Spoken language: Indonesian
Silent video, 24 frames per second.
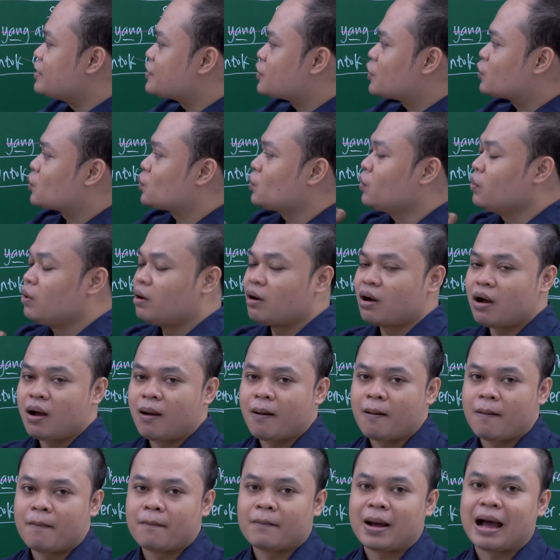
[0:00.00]
di situ
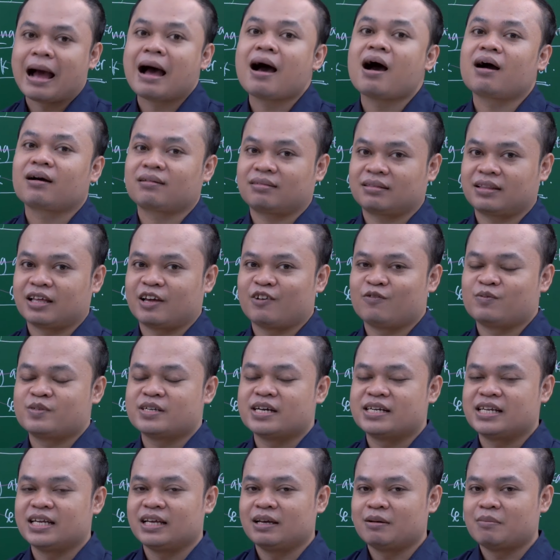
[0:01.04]
aktif.
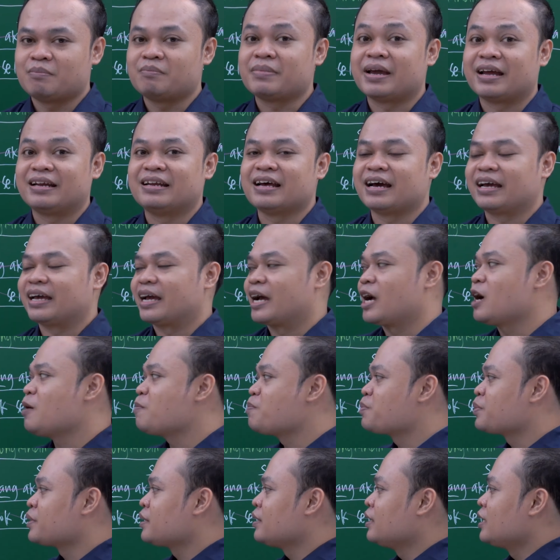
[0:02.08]
Jadi beda ya.
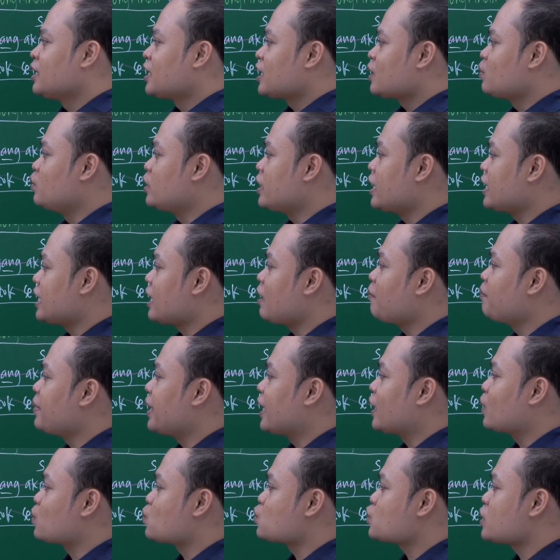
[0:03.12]
Kemudian yang
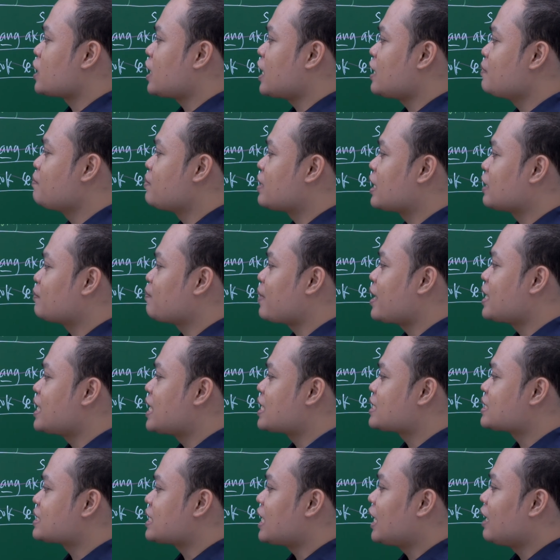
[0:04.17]
B, kerusakan berat
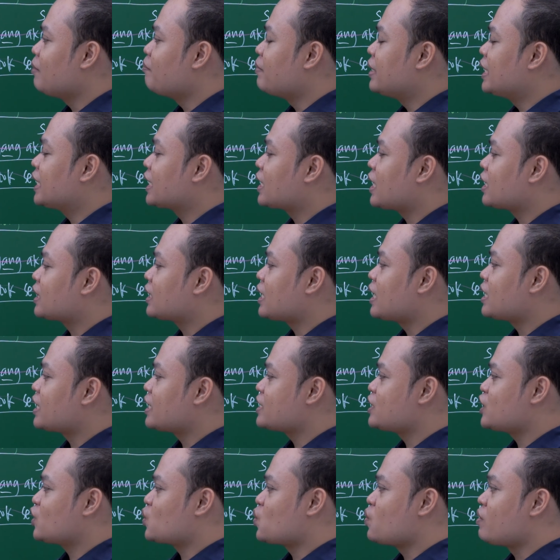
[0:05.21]
pada sel meningkatkan
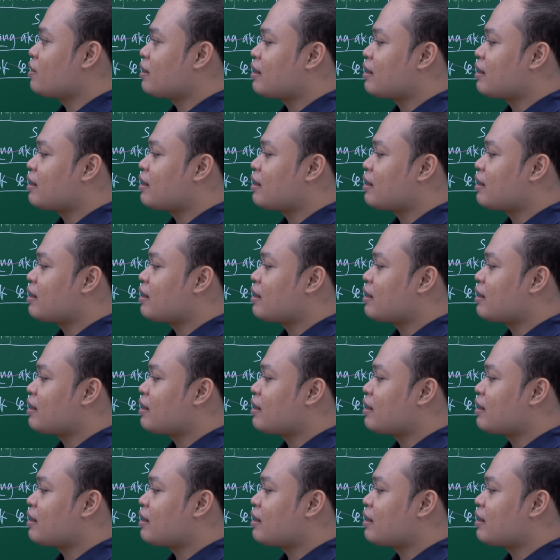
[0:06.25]
resiko